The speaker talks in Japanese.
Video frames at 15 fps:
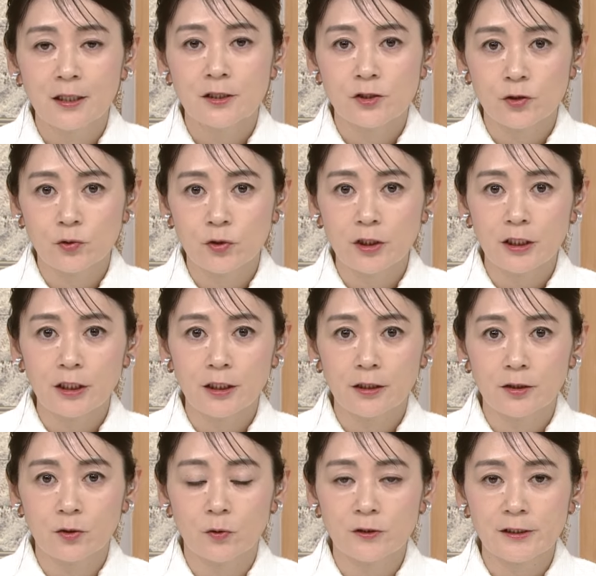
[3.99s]
衆議
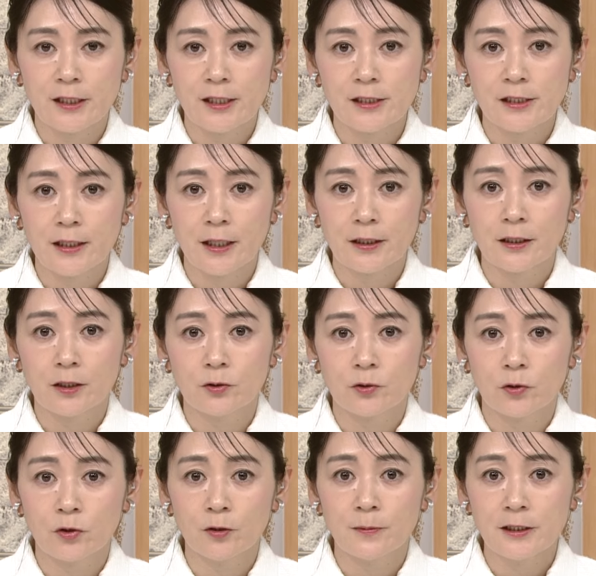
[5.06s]
院の政治改革
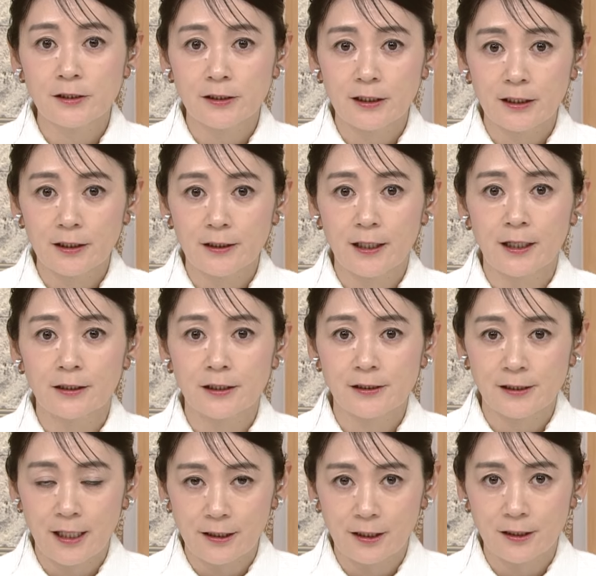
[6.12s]
特別委員会で
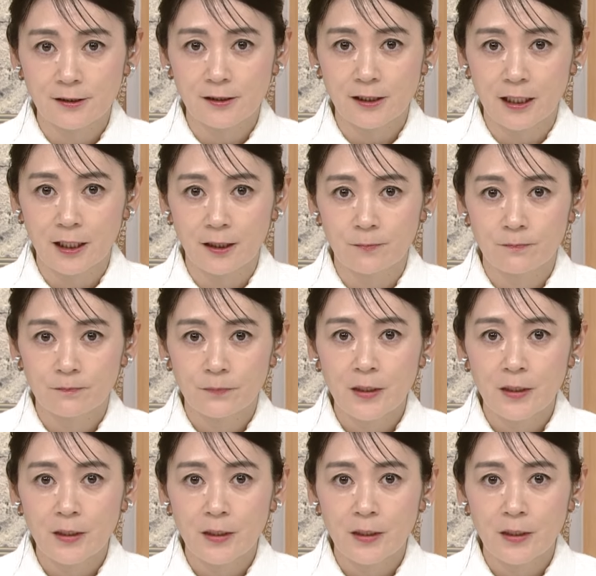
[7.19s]
採決され